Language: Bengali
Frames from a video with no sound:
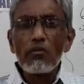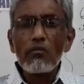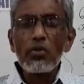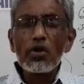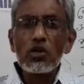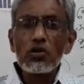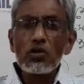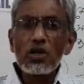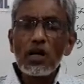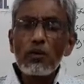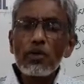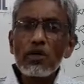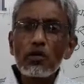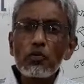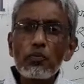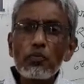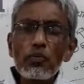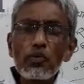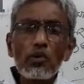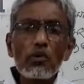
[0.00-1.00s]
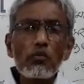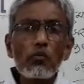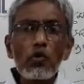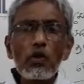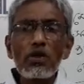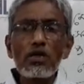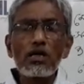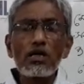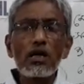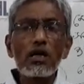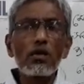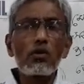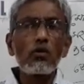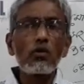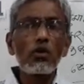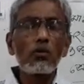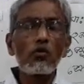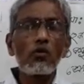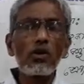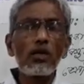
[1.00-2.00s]
বিষয়টা আমি পরিষ্কার
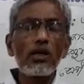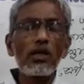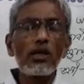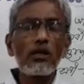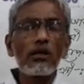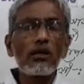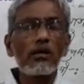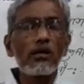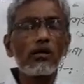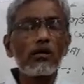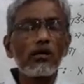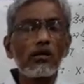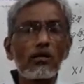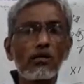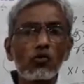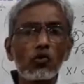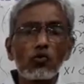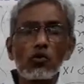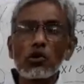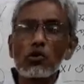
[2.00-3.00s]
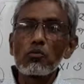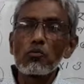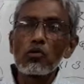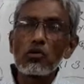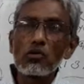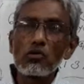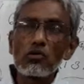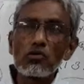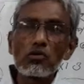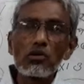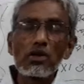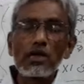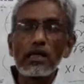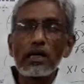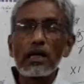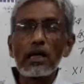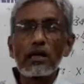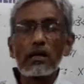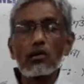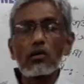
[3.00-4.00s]
করে বলি তোমরা একটু মনোযোগ দিয়ে
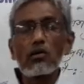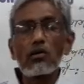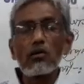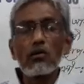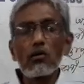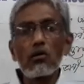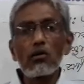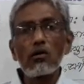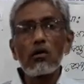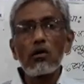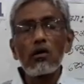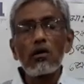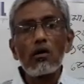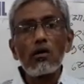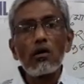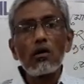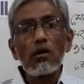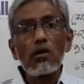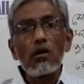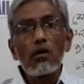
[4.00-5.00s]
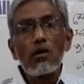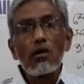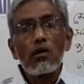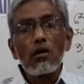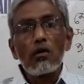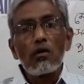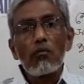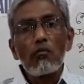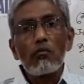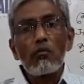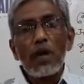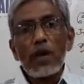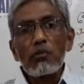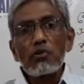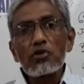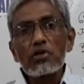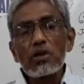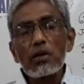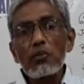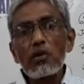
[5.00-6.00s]
খেয়াল করো
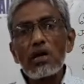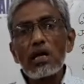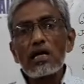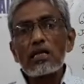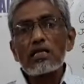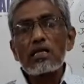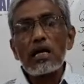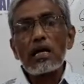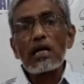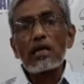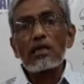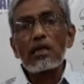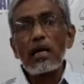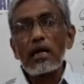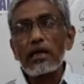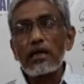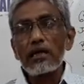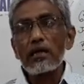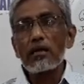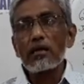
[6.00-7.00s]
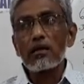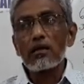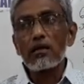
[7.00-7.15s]
ব্যবস্থাপনায় যারা থাকেন